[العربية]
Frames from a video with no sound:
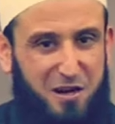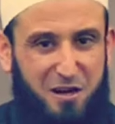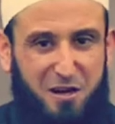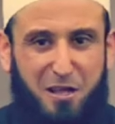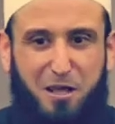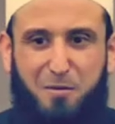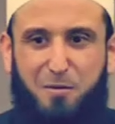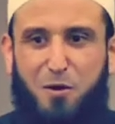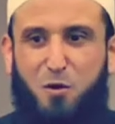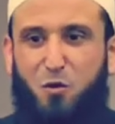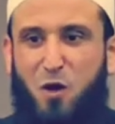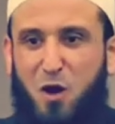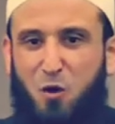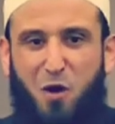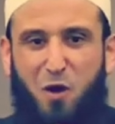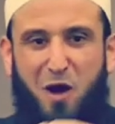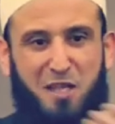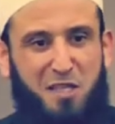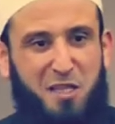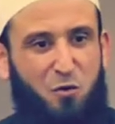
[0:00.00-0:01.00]
والترهيب
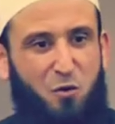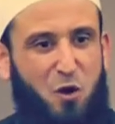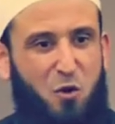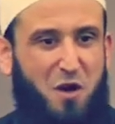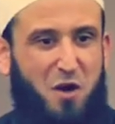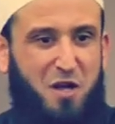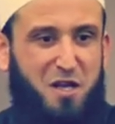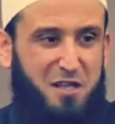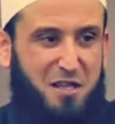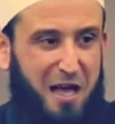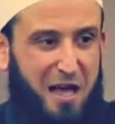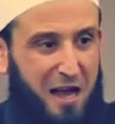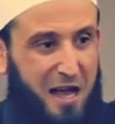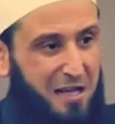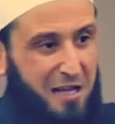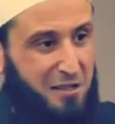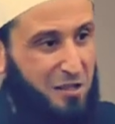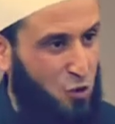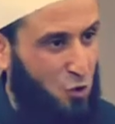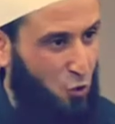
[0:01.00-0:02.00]
والوعد والوعيد
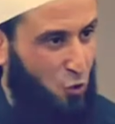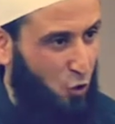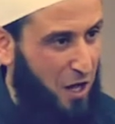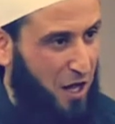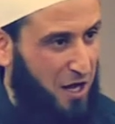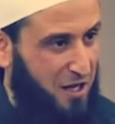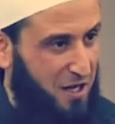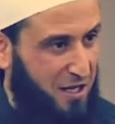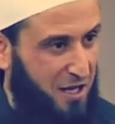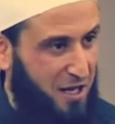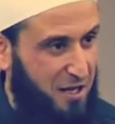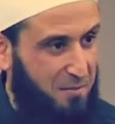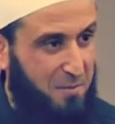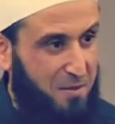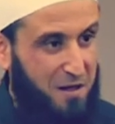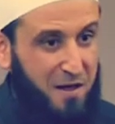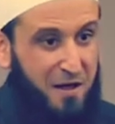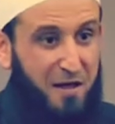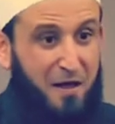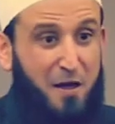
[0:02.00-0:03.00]
على عادة القرآن
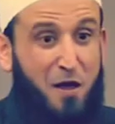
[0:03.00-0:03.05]
الكريم